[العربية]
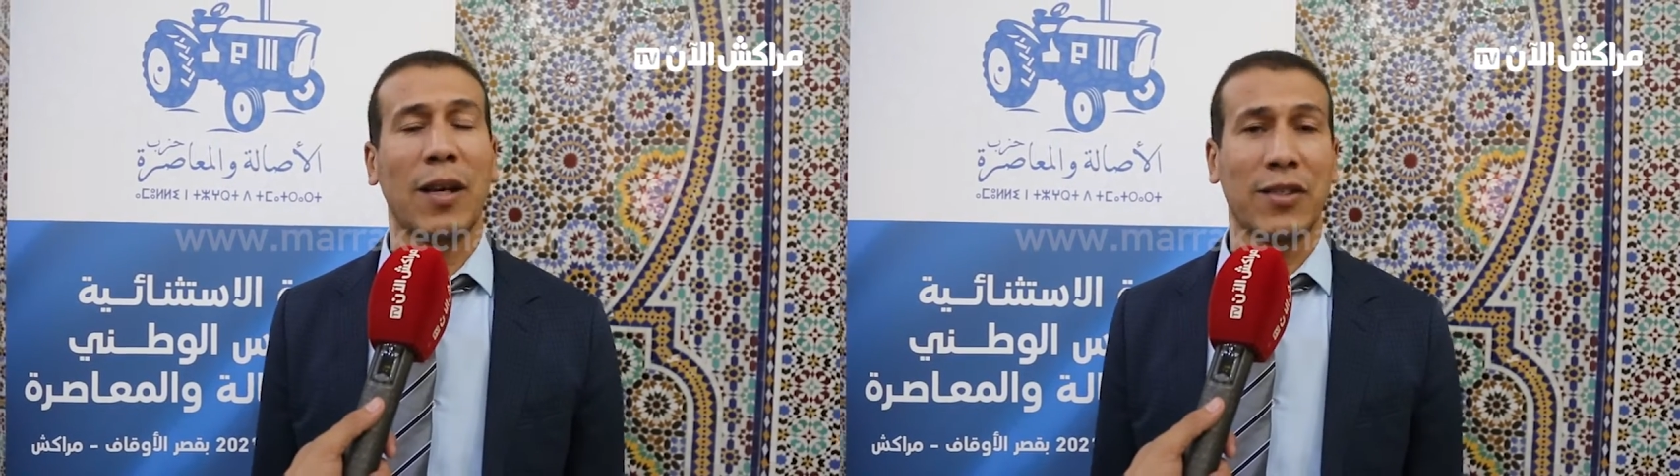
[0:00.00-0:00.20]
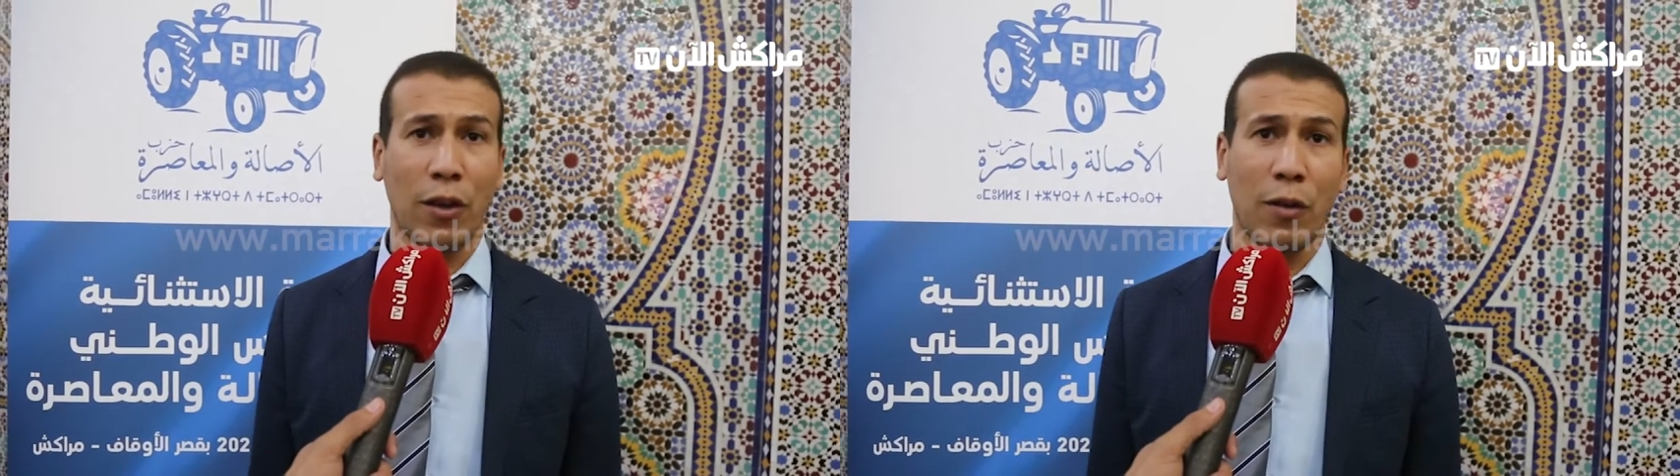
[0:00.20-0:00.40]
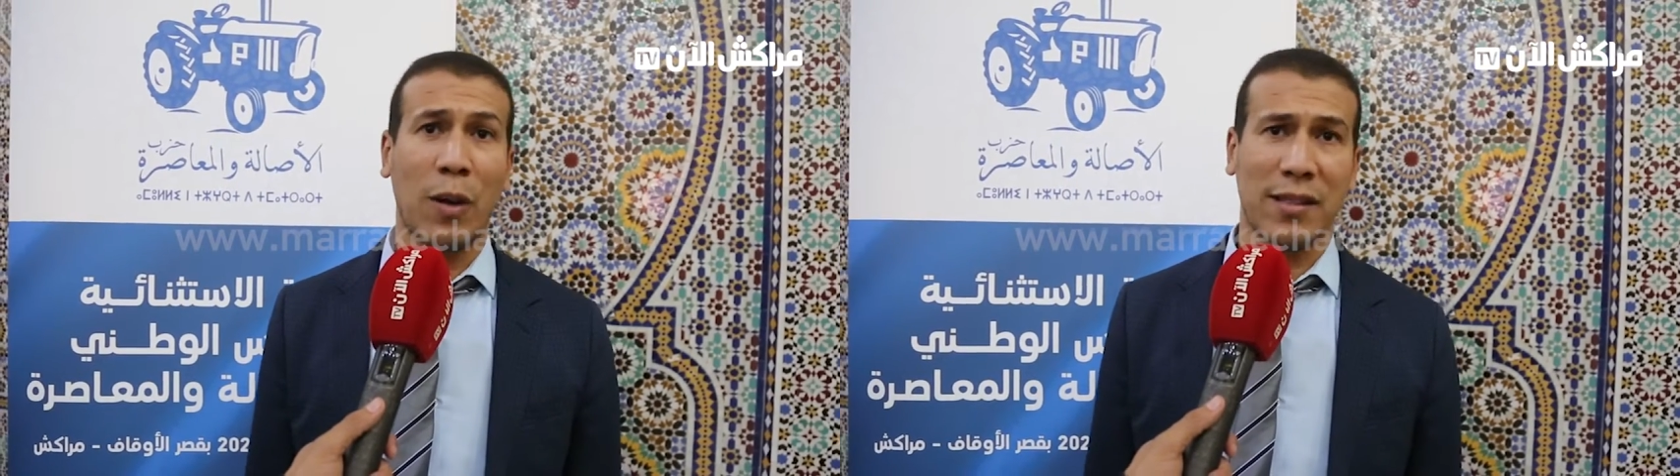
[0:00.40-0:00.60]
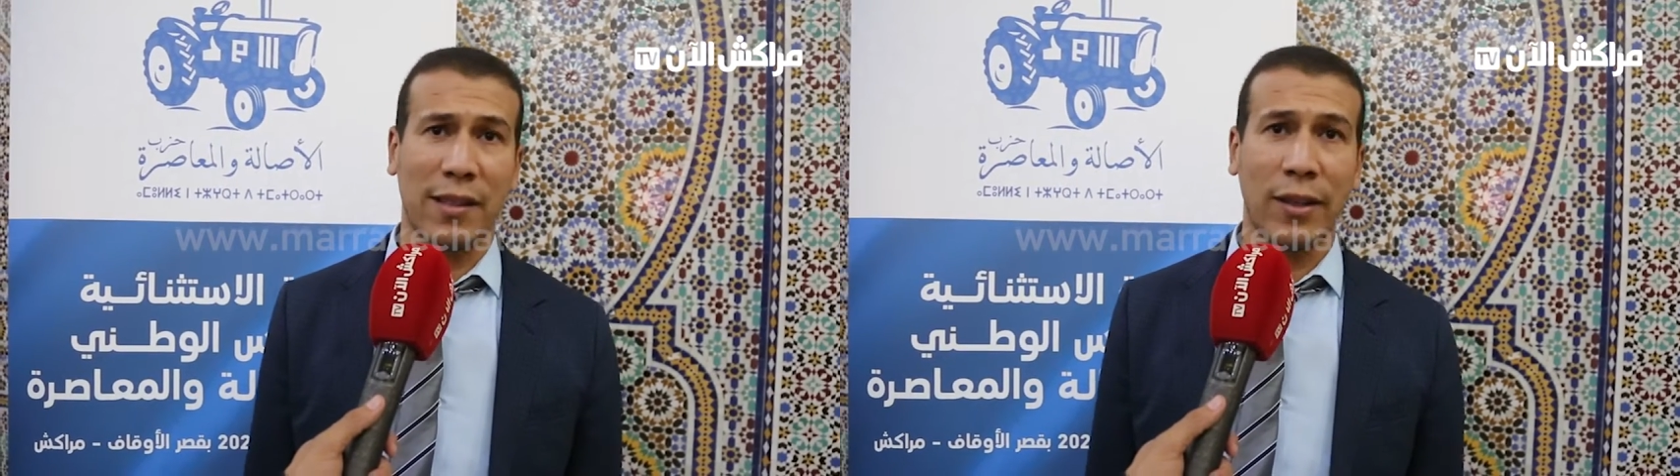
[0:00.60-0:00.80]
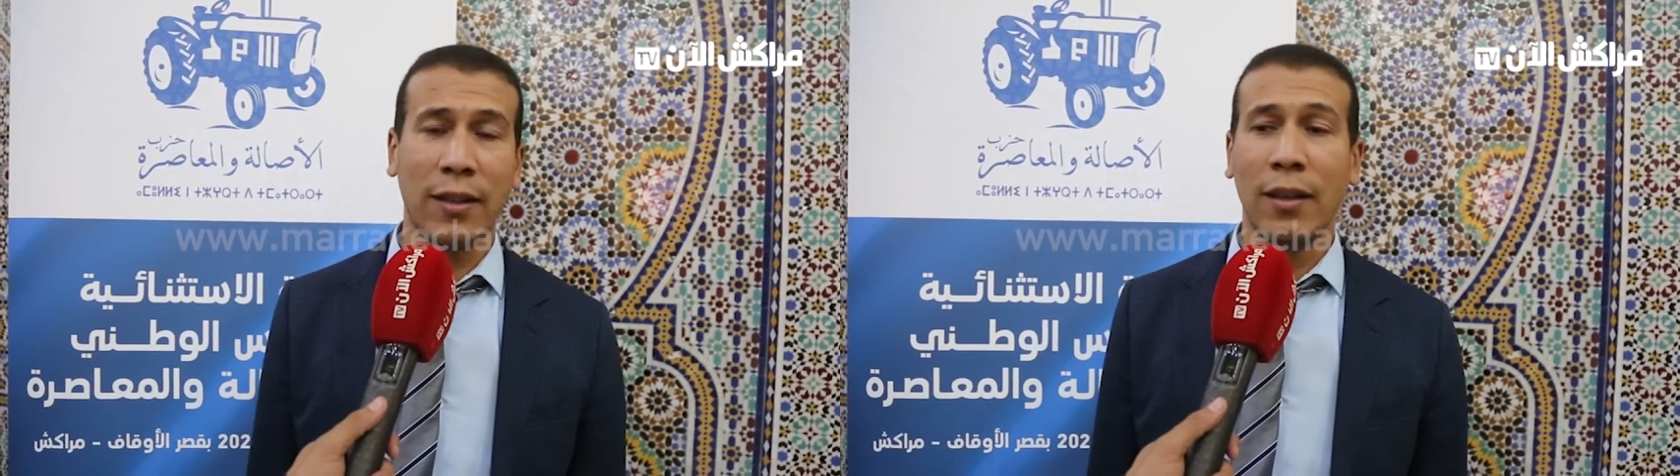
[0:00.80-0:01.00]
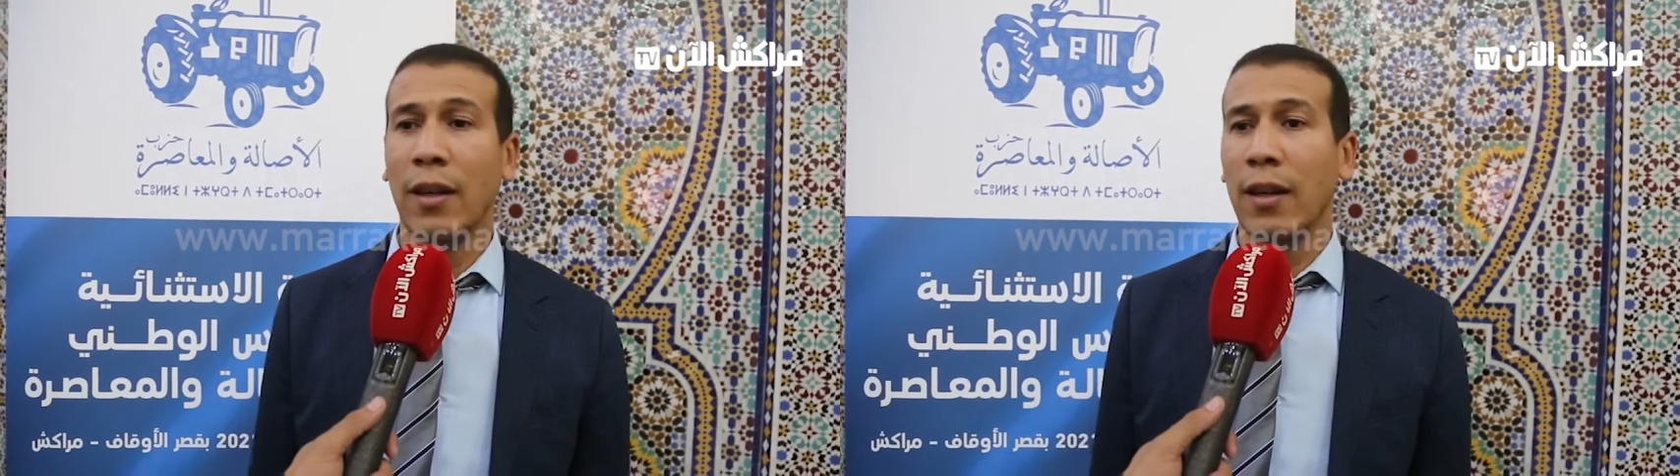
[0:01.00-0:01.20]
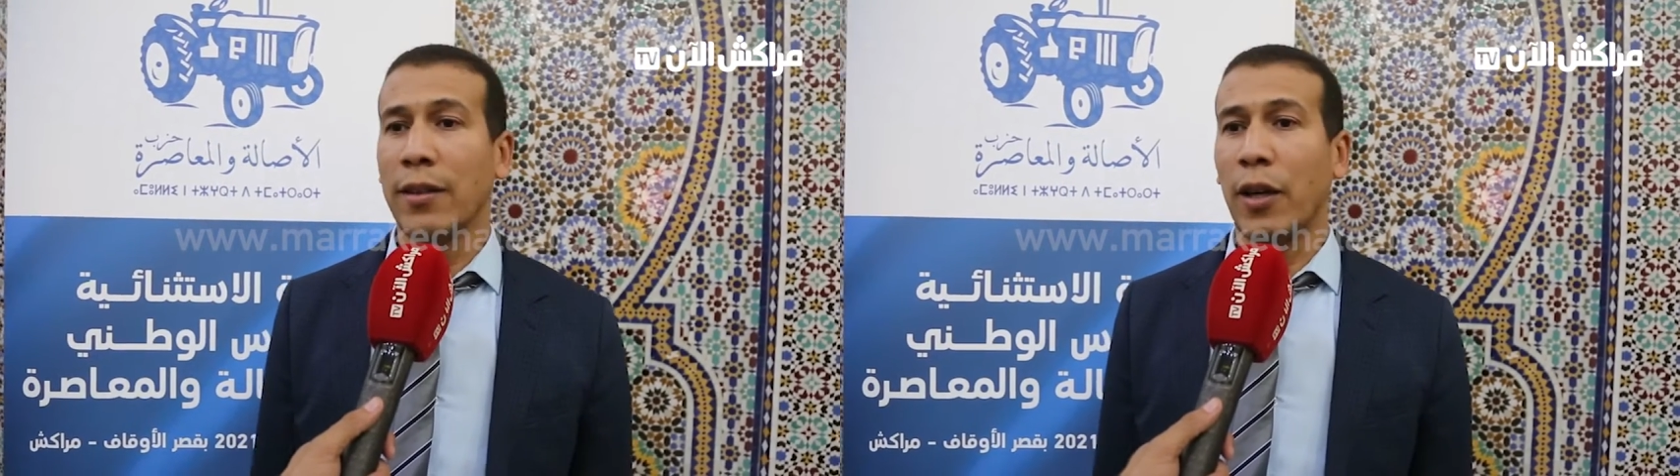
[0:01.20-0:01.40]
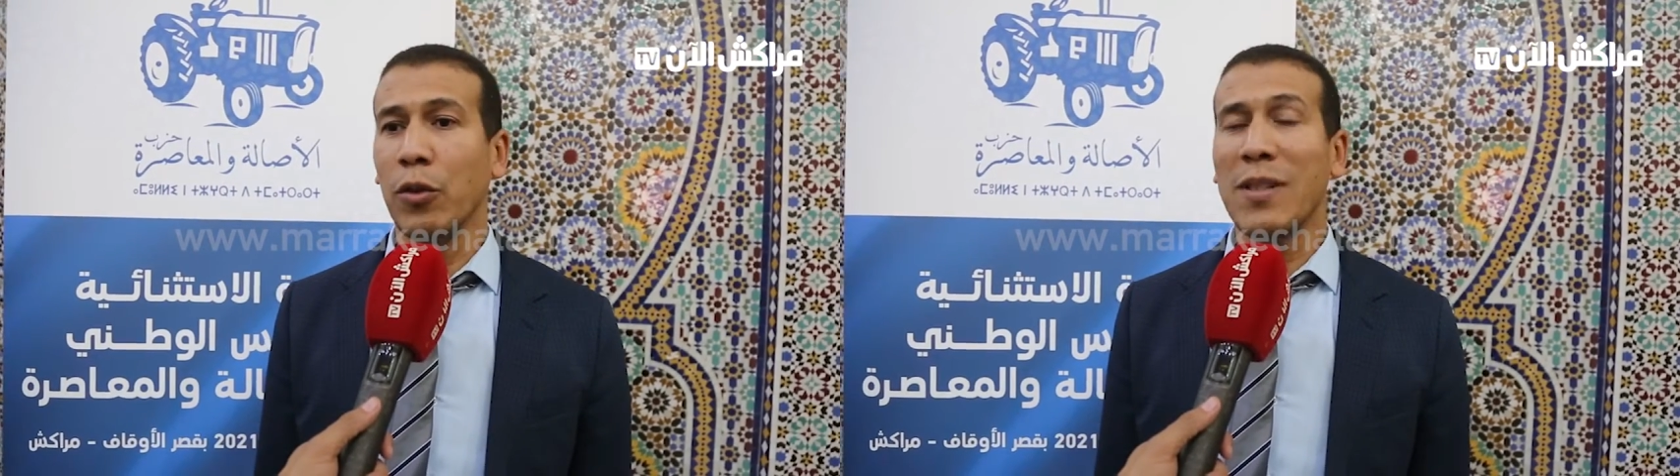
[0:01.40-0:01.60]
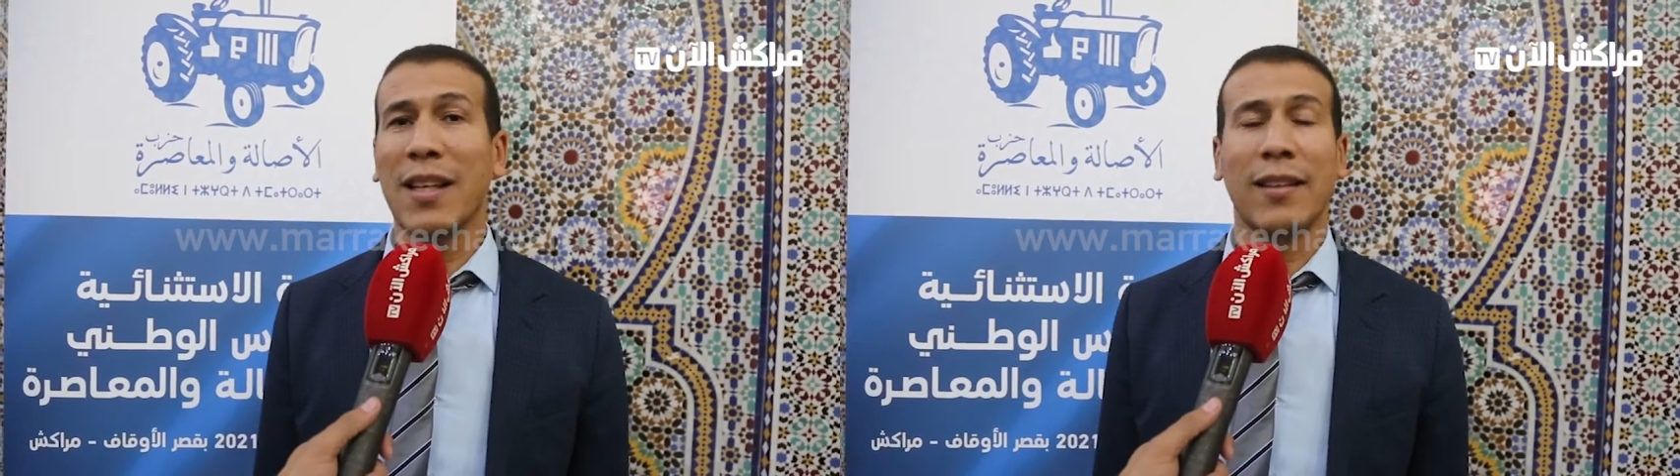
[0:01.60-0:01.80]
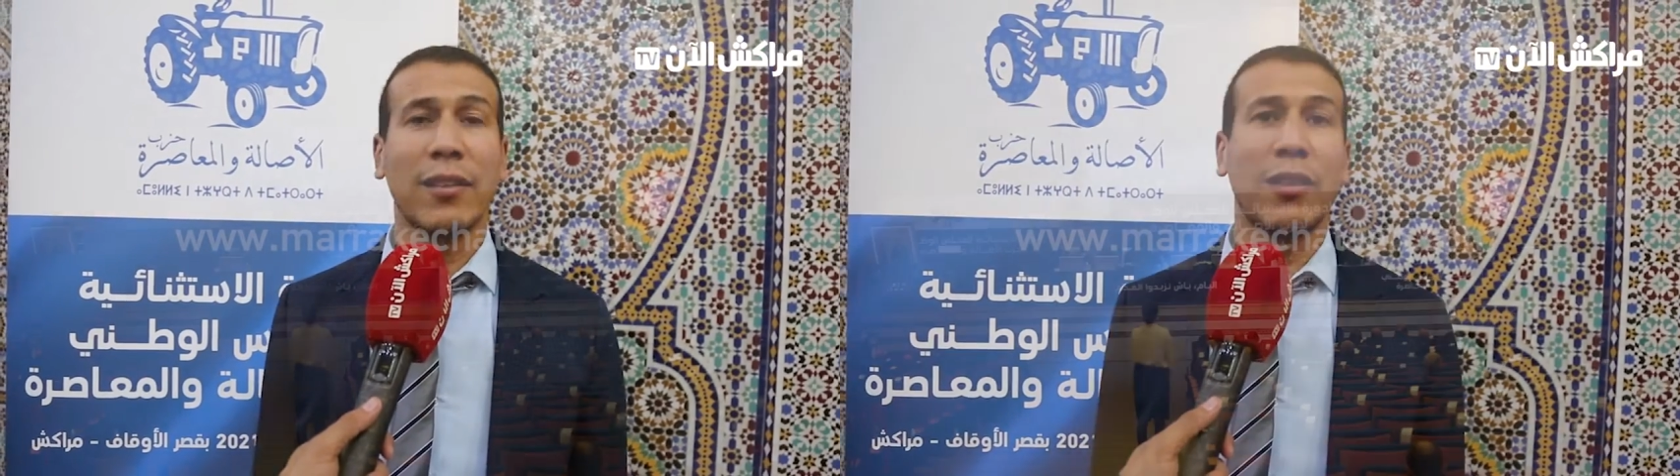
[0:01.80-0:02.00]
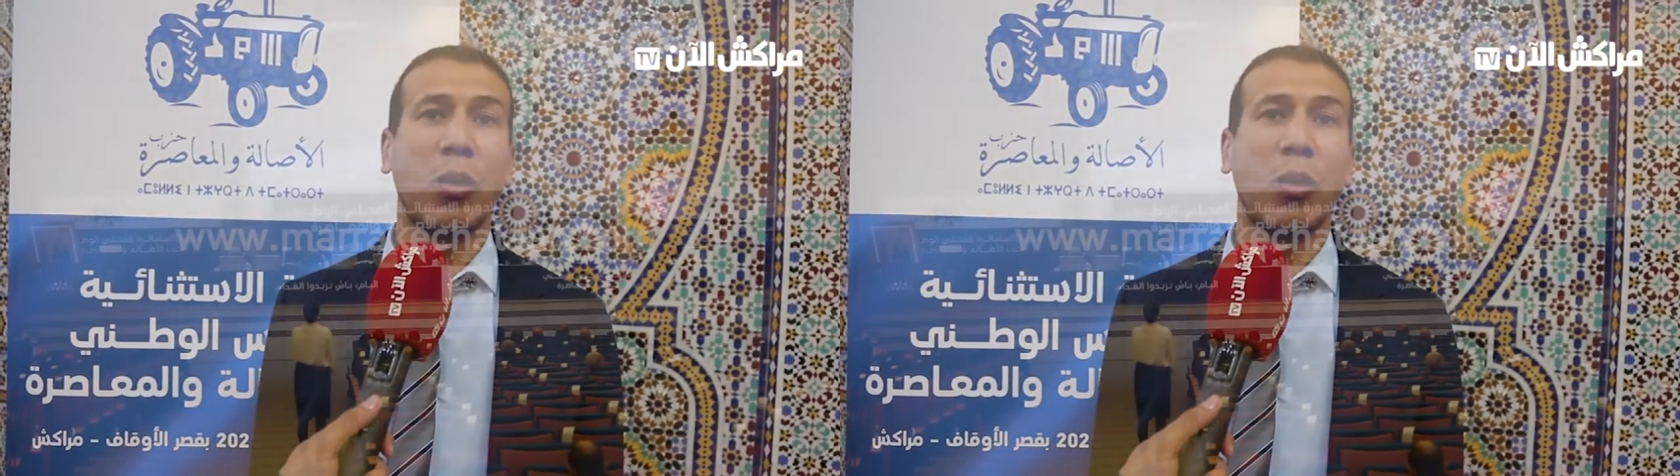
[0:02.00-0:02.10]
الاصاله والمعاصره نحن بصدد